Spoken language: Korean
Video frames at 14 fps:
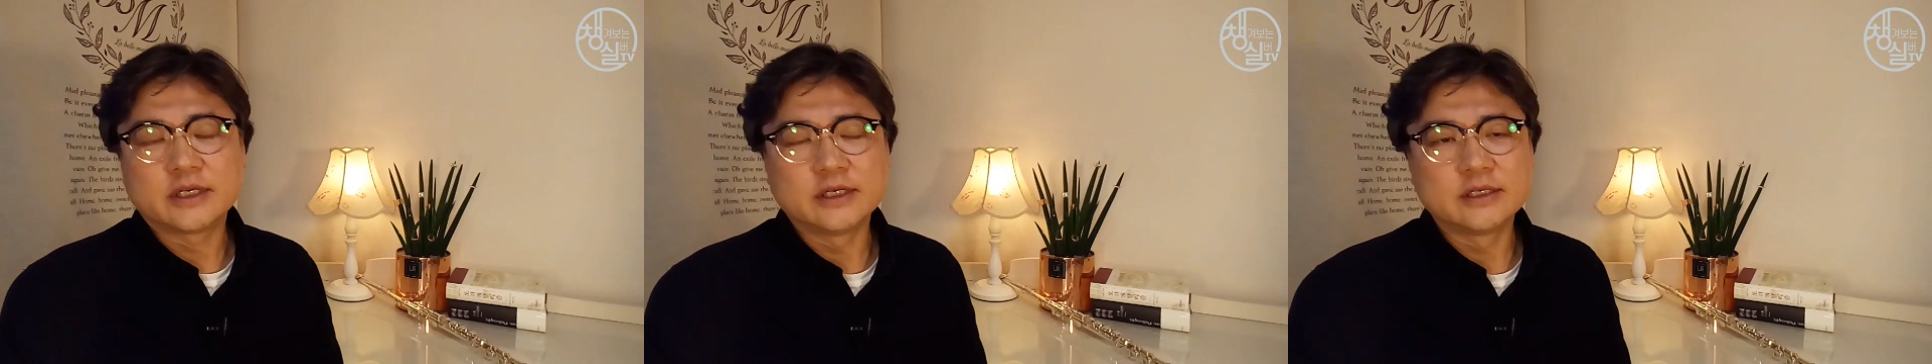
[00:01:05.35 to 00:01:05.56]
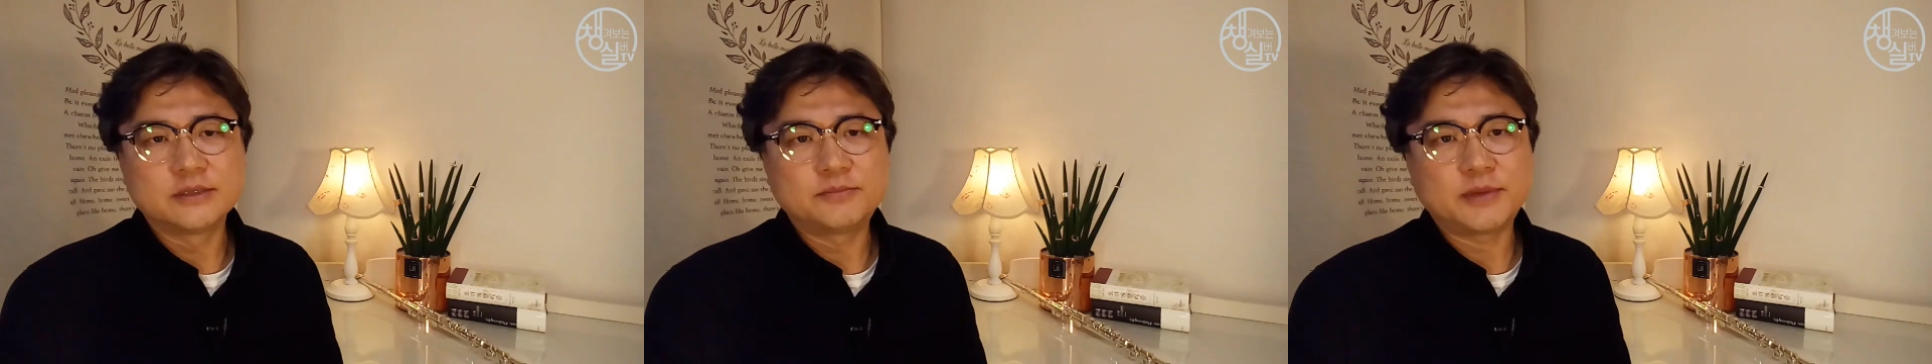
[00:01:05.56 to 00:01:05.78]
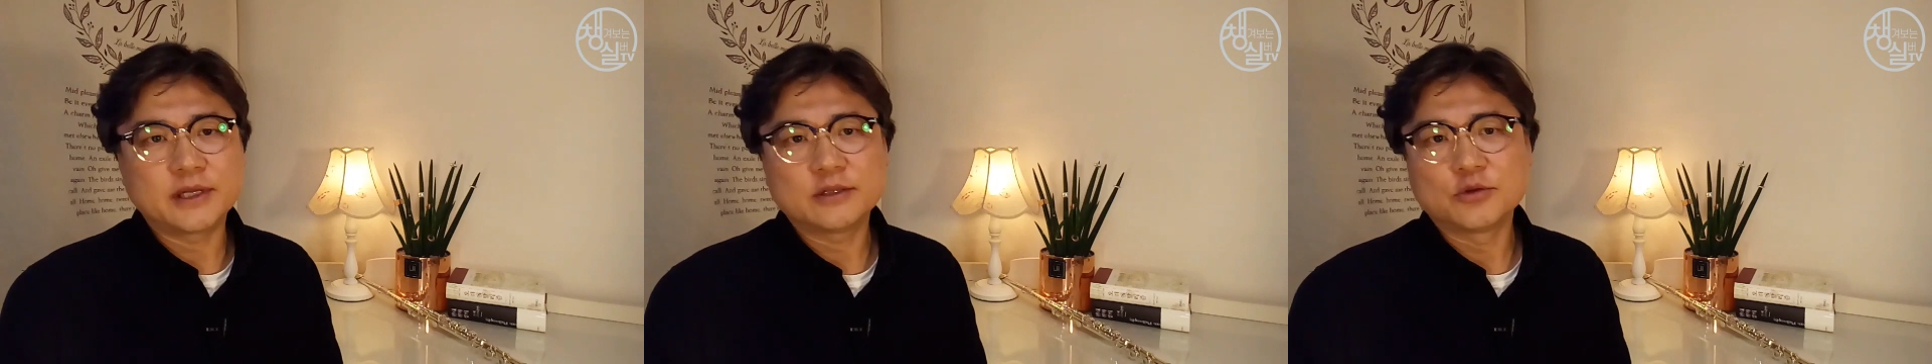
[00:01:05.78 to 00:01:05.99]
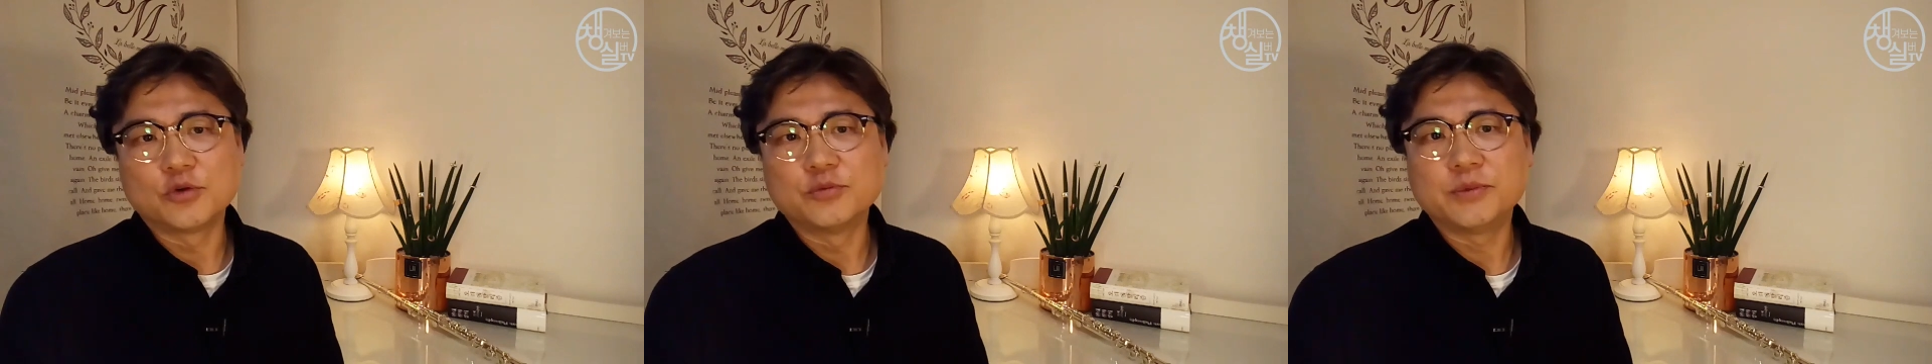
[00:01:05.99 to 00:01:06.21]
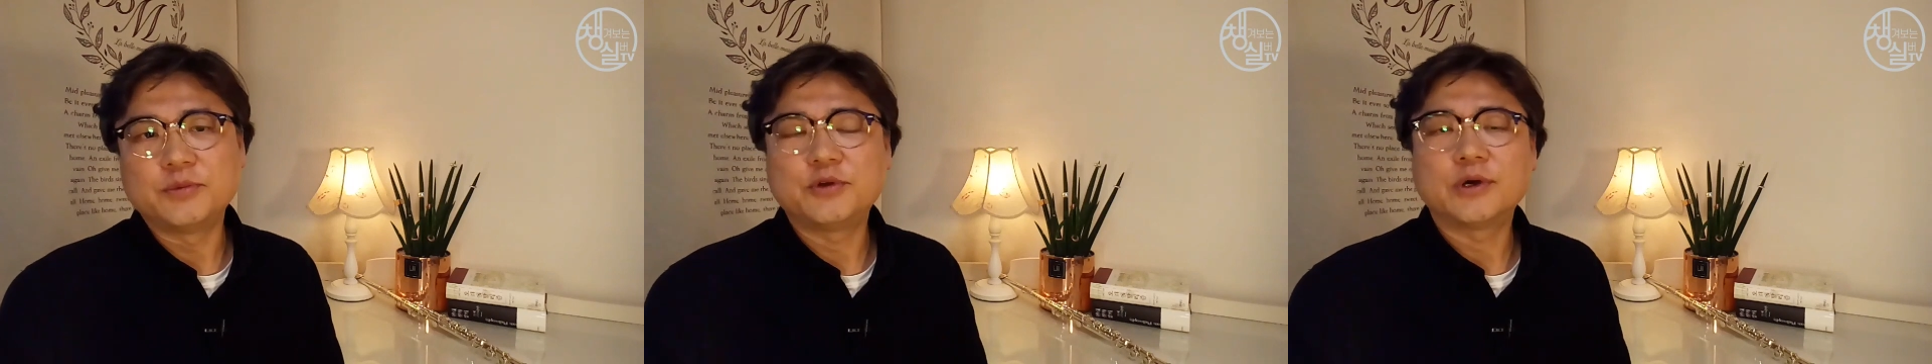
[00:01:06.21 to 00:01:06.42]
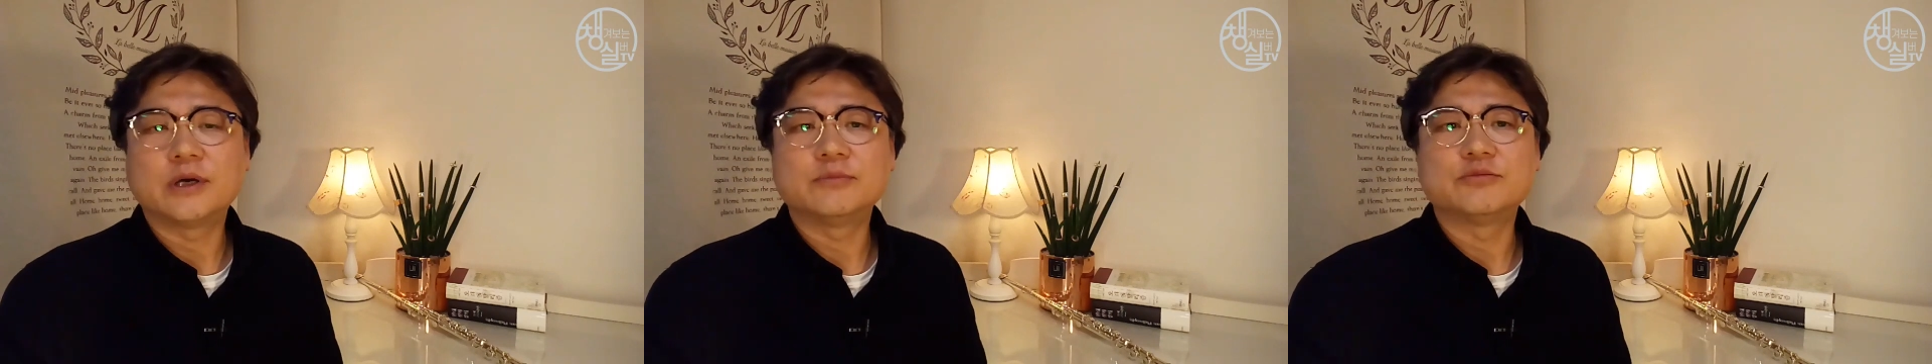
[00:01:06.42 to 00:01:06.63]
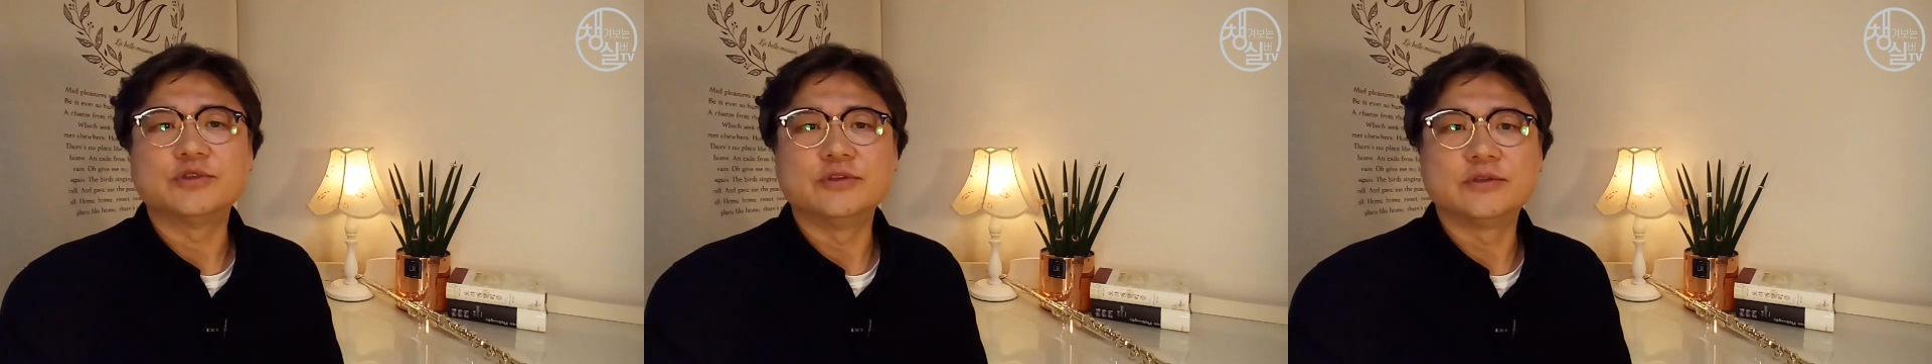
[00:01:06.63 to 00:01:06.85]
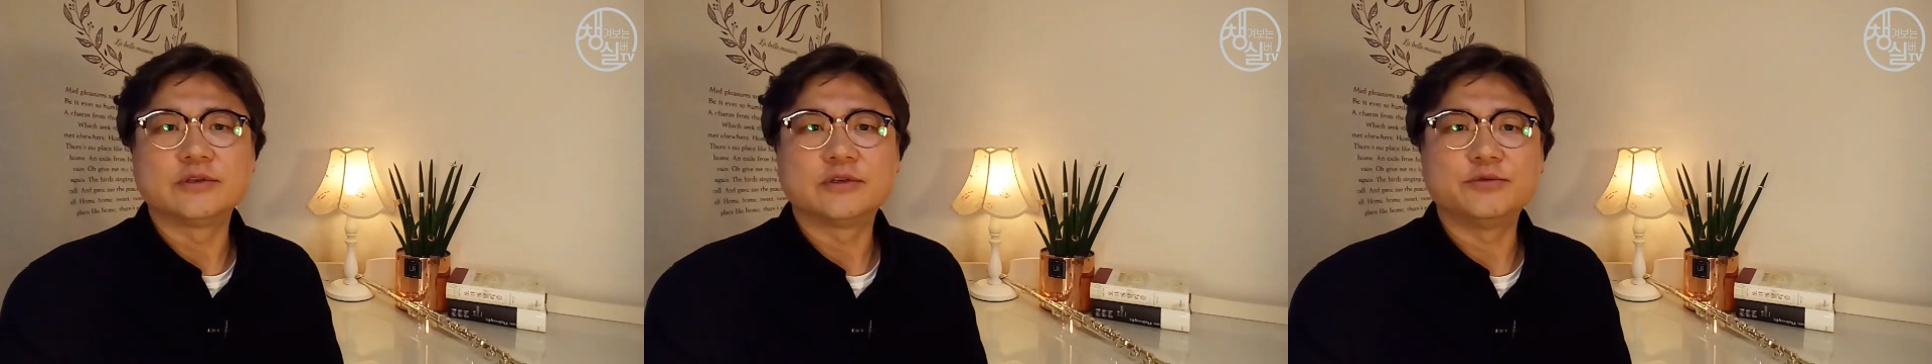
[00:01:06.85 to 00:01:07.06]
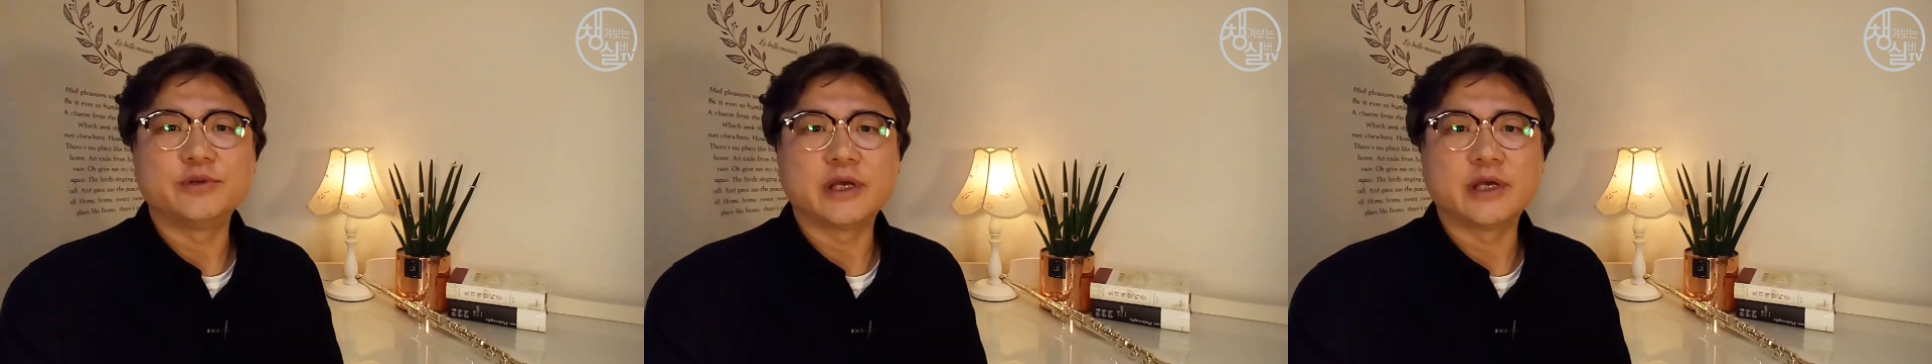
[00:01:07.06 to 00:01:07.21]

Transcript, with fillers: 긴급한 도움이 필요한 분들을